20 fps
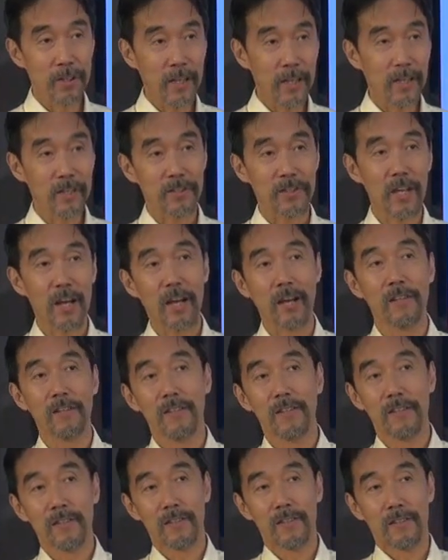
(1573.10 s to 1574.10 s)
それで
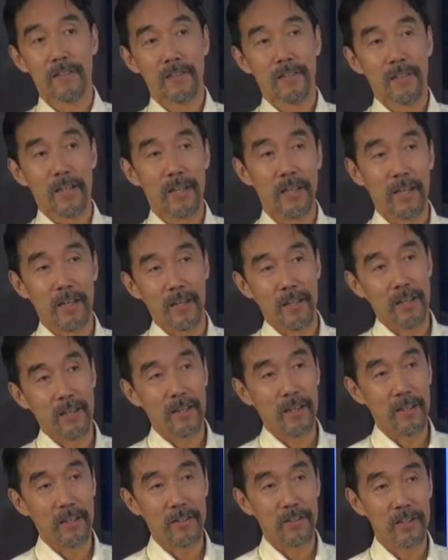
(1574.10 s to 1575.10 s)
じゃあ、
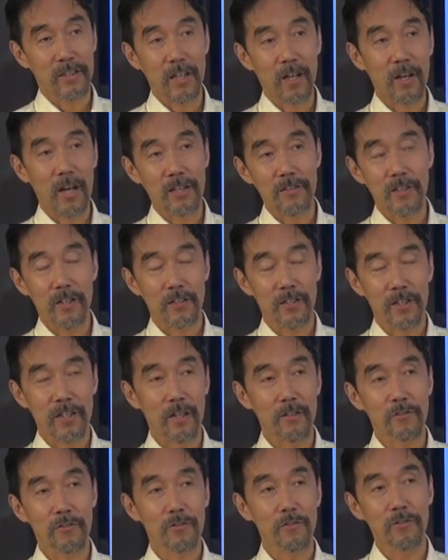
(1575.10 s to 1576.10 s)
えー、時間明日
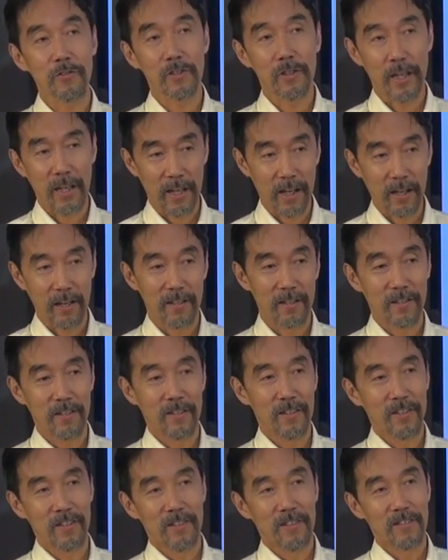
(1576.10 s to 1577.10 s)
時間を作って
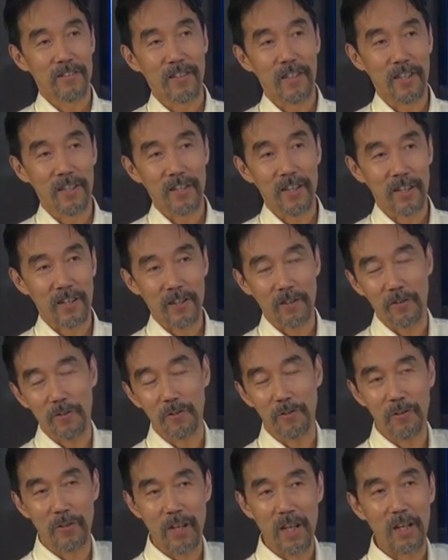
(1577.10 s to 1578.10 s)
で稲毛
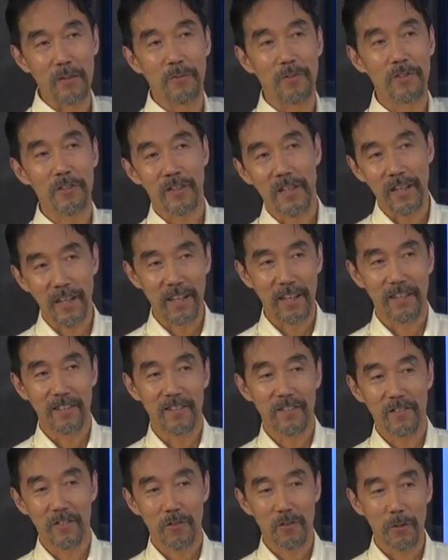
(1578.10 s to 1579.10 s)
の方ドライブし
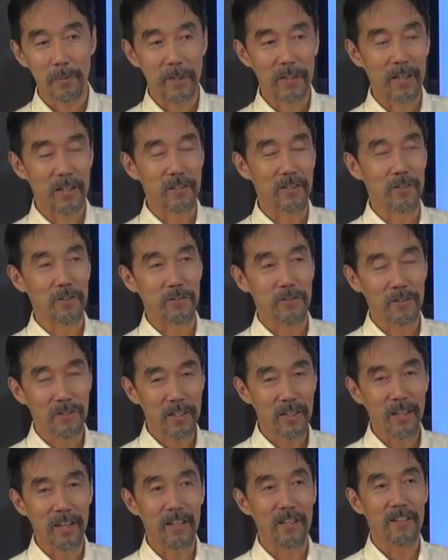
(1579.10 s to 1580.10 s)
て米田によっ
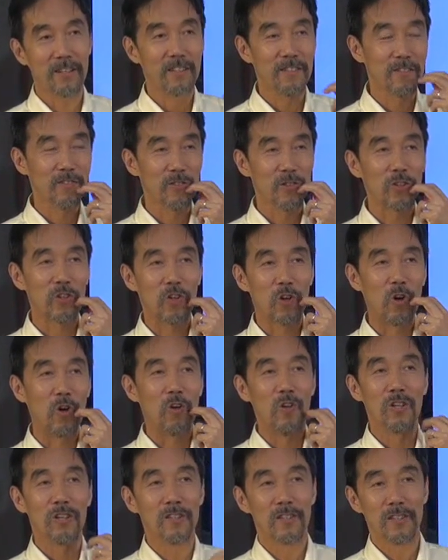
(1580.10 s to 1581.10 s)
て、えっ
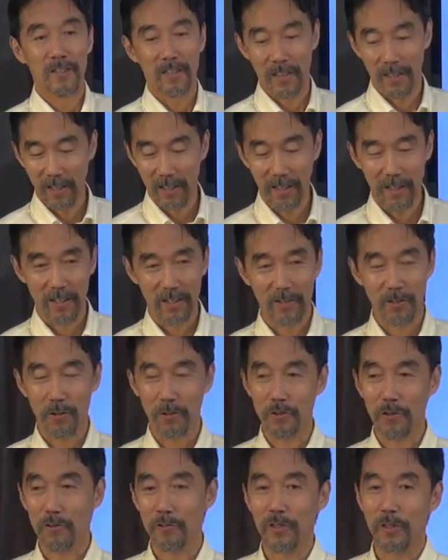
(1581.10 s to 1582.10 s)
とえー、
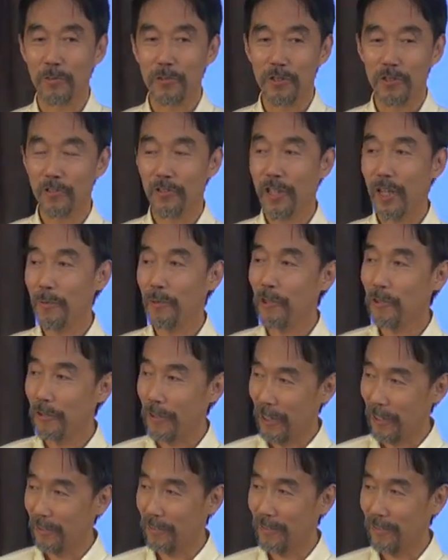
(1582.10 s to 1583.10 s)
朝食でも一緒に食べ
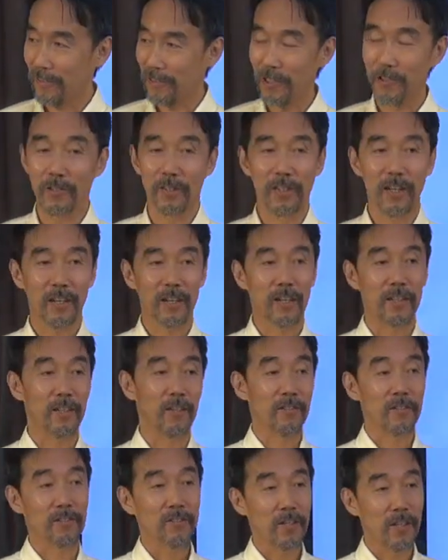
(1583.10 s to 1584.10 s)
ようかっていうふうに考えたわ
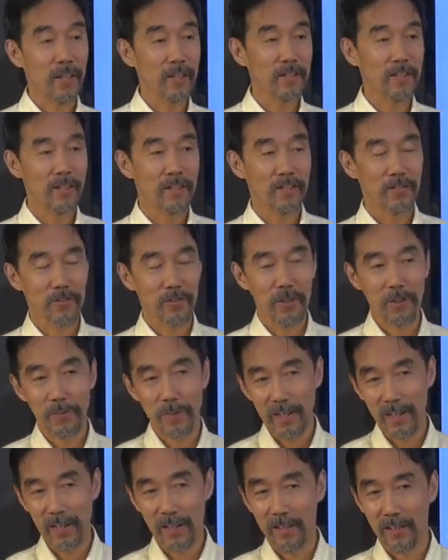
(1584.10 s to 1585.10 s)
けですねそ
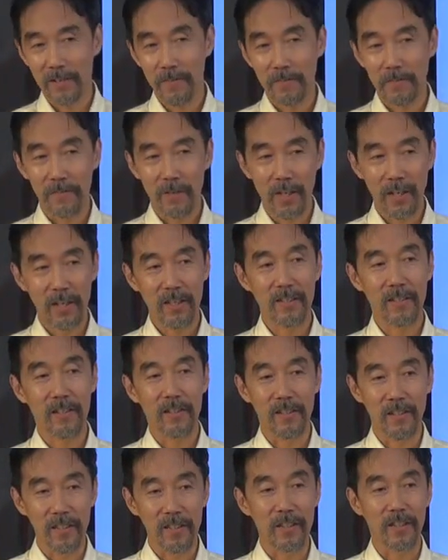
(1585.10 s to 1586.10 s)
れは
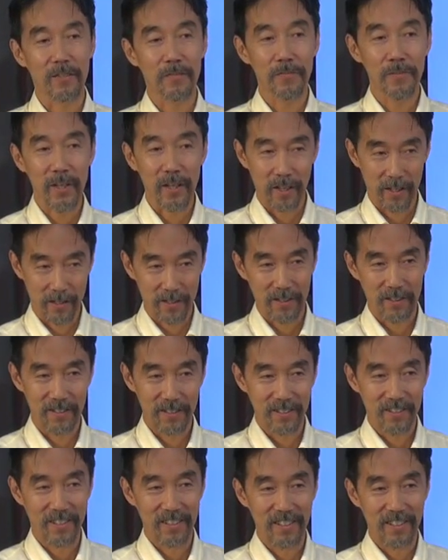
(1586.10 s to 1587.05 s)
Find a need and feel